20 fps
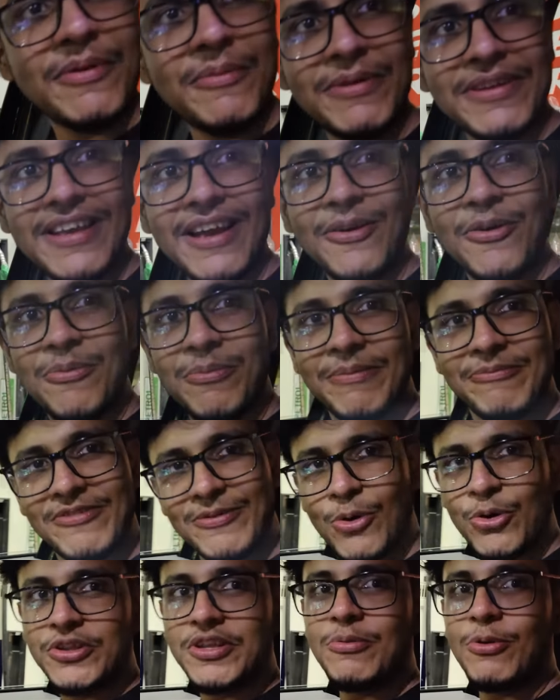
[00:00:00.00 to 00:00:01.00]
रुपये भैया को
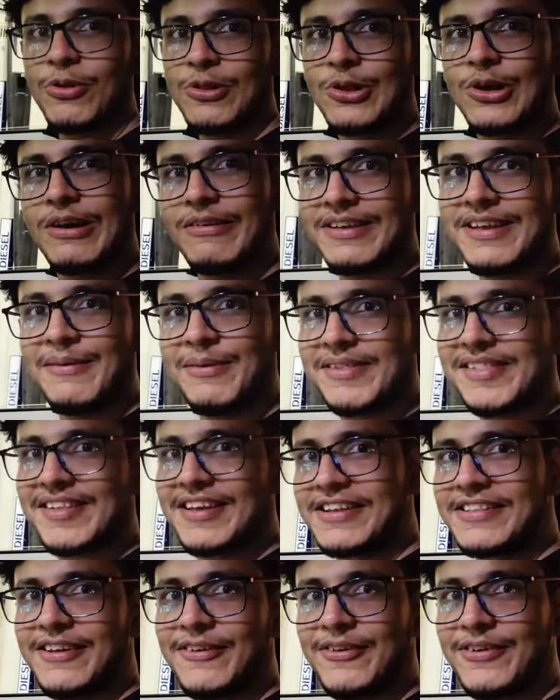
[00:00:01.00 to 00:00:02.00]
खुद ही बोल दूंगा भैया बस
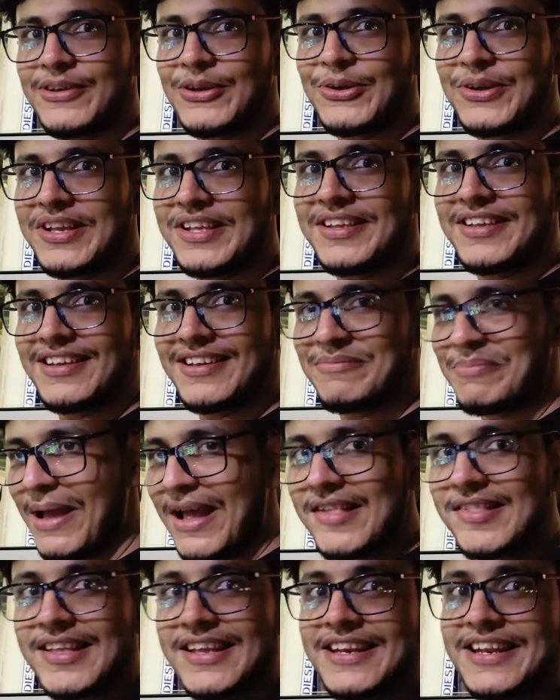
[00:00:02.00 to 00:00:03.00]
कर दो है
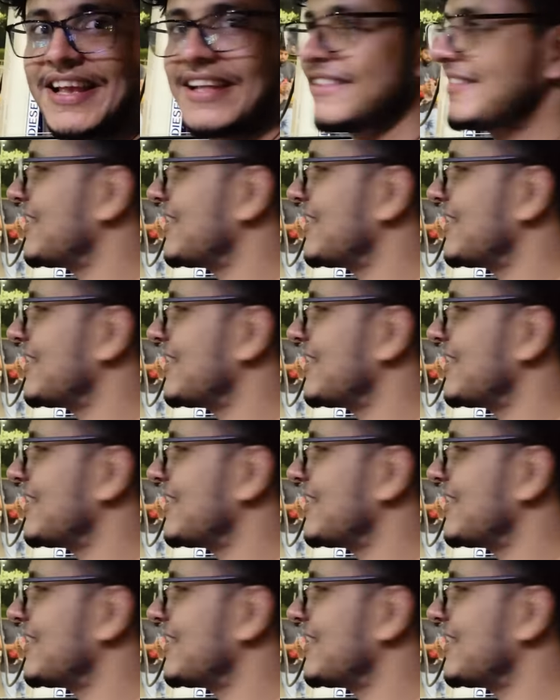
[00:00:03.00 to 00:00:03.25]
पैसे ही नहीं